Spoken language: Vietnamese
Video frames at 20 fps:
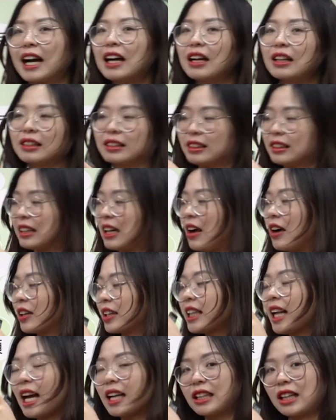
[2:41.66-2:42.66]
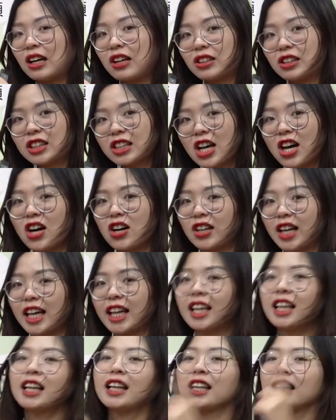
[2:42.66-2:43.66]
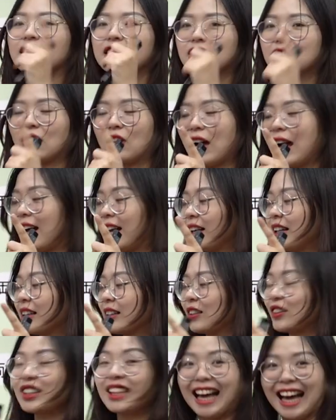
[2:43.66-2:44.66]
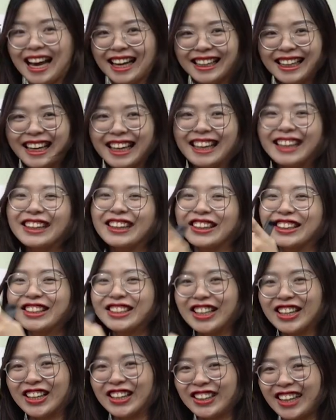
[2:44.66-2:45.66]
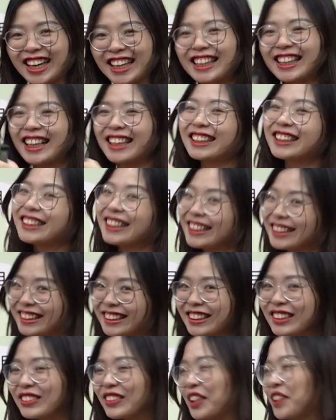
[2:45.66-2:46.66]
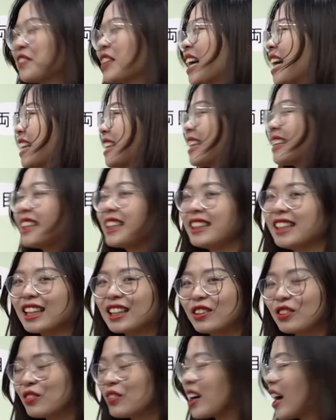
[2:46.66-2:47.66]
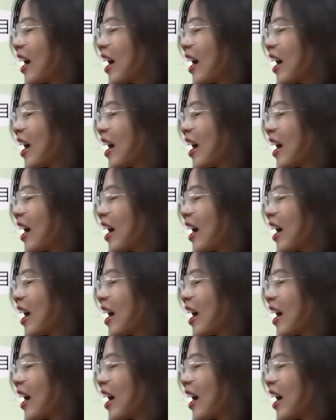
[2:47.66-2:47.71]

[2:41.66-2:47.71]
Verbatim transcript: các ngón nhà ngón trỏ này rồi dạ, à ngón cái này ngón trỏ này các thứ các thứ đúng không thì tiếng nhật cũng